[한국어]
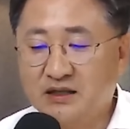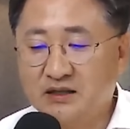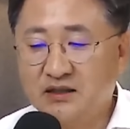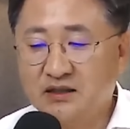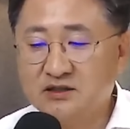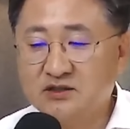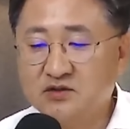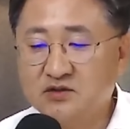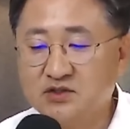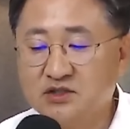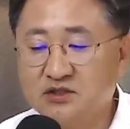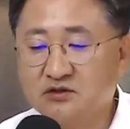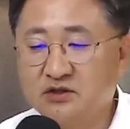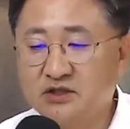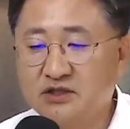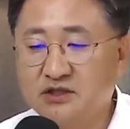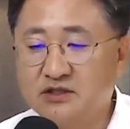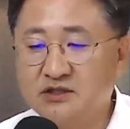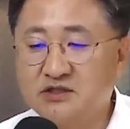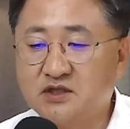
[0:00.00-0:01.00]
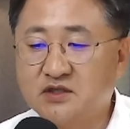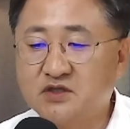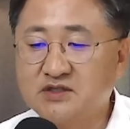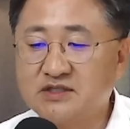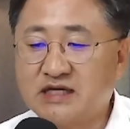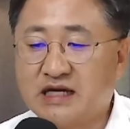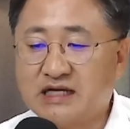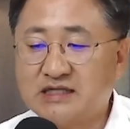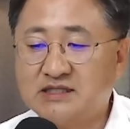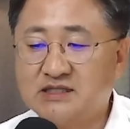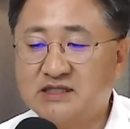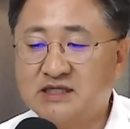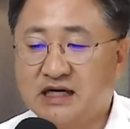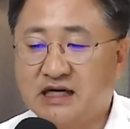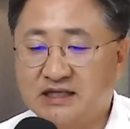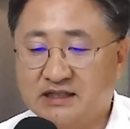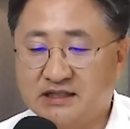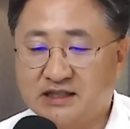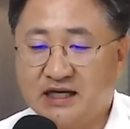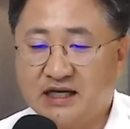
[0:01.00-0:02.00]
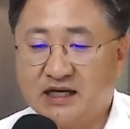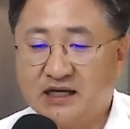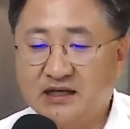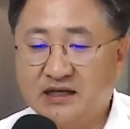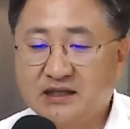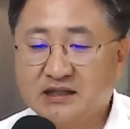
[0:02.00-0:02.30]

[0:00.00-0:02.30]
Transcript: 허정식 의원은 전혀 사실이 아니다.